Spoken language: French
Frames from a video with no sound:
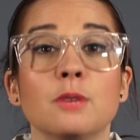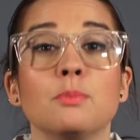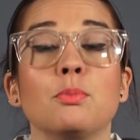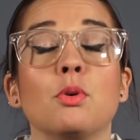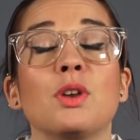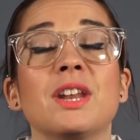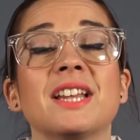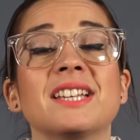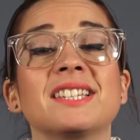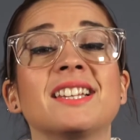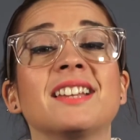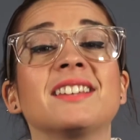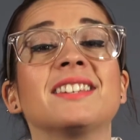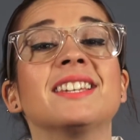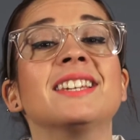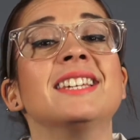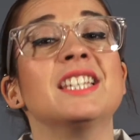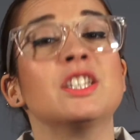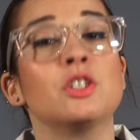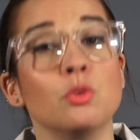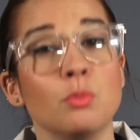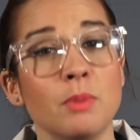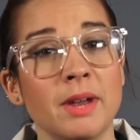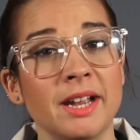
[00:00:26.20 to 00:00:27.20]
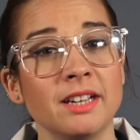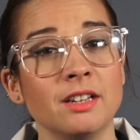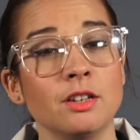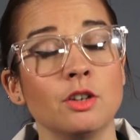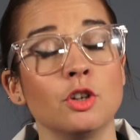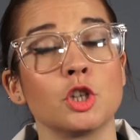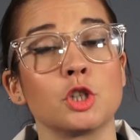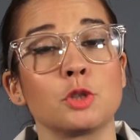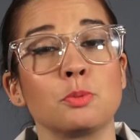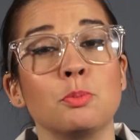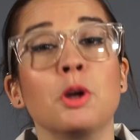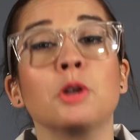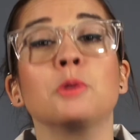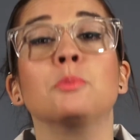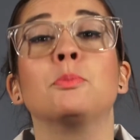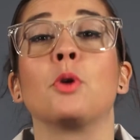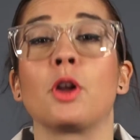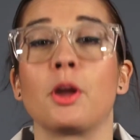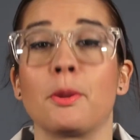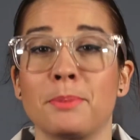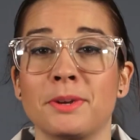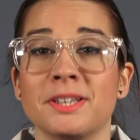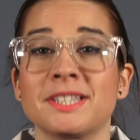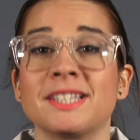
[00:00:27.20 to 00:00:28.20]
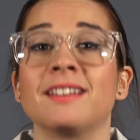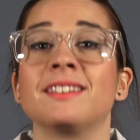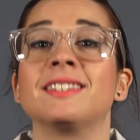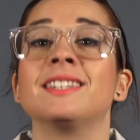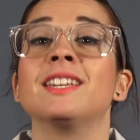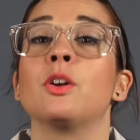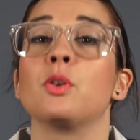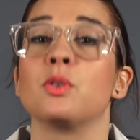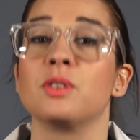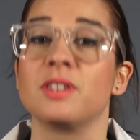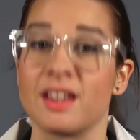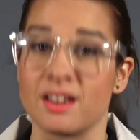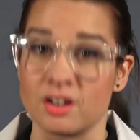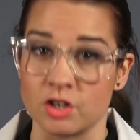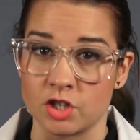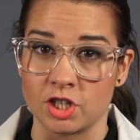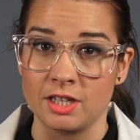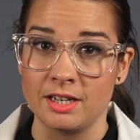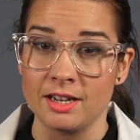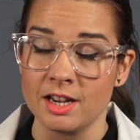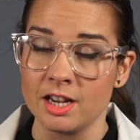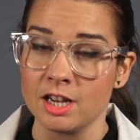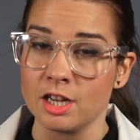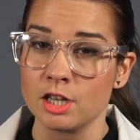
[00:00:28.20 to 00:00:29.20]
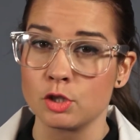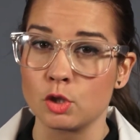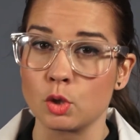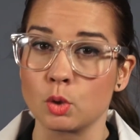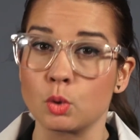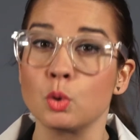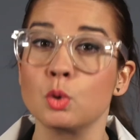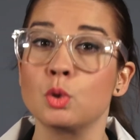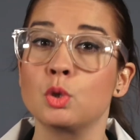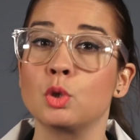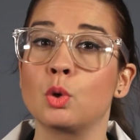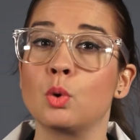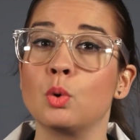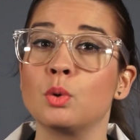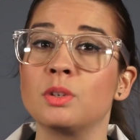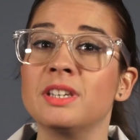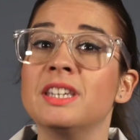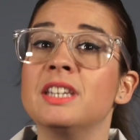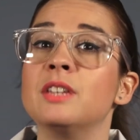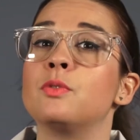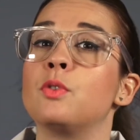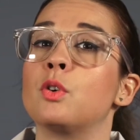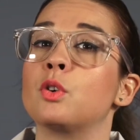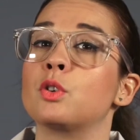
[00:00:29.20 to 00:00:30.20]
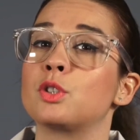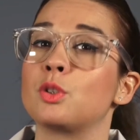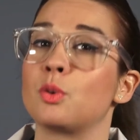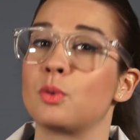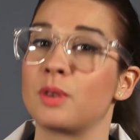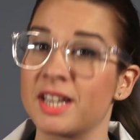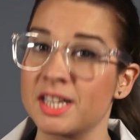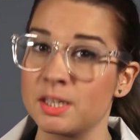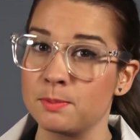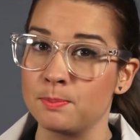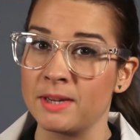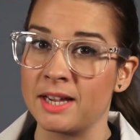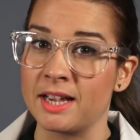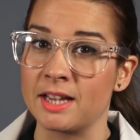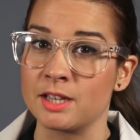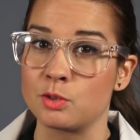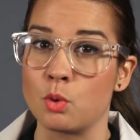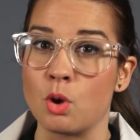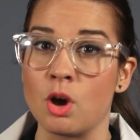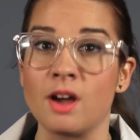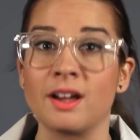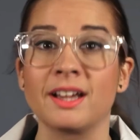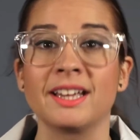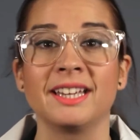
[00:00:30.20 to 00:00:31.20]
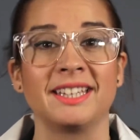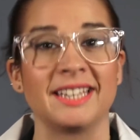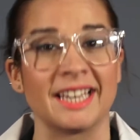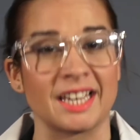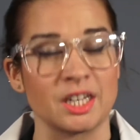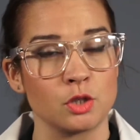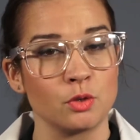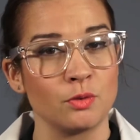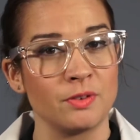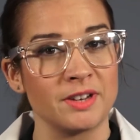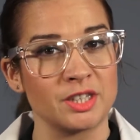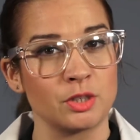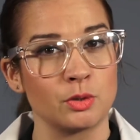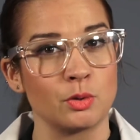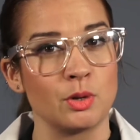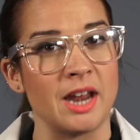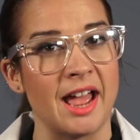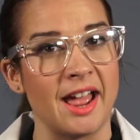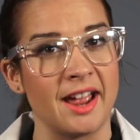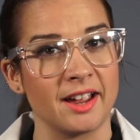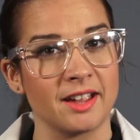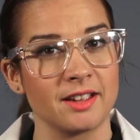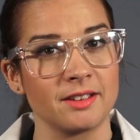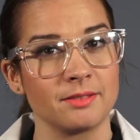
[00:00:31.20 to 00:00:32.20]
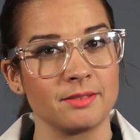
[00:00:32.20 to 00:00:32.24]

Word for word: Pour la santé des humains, le smog peut représenter un danger, surtout du côté des fonctions respiratoires et cardiovasculaires.